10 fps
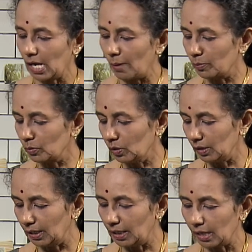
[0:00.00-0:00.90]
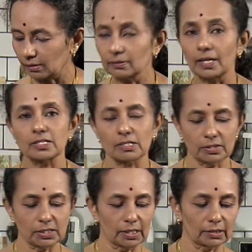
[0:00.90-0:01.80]
சாப்பிட்ணும் அது எல்லாருக்கும் தெரிஞ்ச
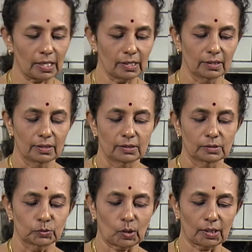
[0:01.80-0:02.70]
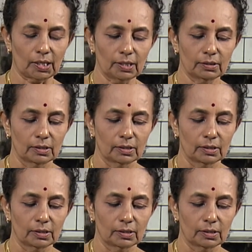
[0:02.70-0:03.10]
விஷயந்தான் ஸோ அதனால்